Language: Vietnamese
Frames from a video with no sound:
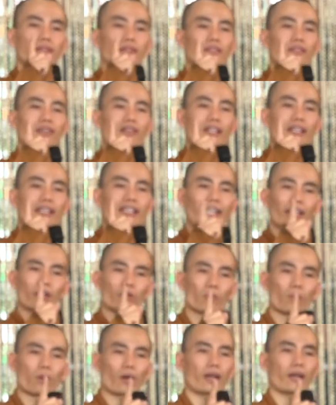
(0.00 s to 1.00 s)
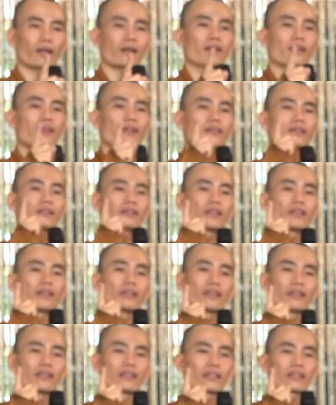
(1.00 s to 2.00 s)
nó là kết quả,
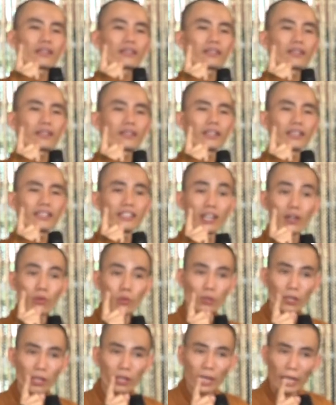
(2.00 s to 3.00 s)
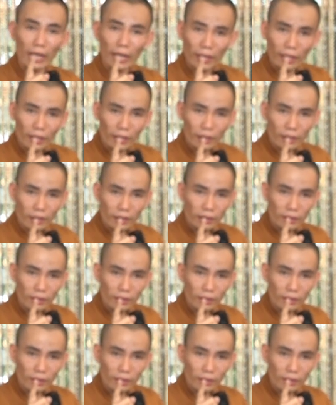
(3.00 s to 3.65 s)
thì cái nhân của nó là